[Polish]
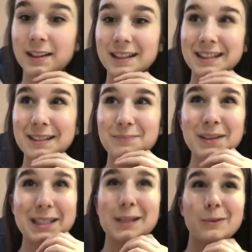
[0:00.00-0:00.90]
i my
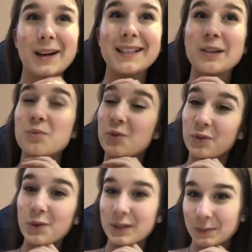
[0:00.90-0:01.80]
My się, słuchajcie,
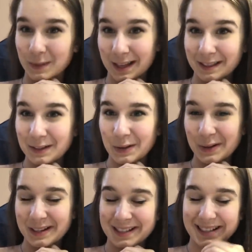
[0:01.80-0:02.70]
umówiłyśmy na to,
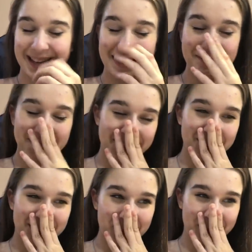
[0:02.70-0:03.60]
że
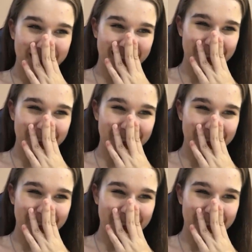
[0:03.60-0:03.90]
będziemy się uczyć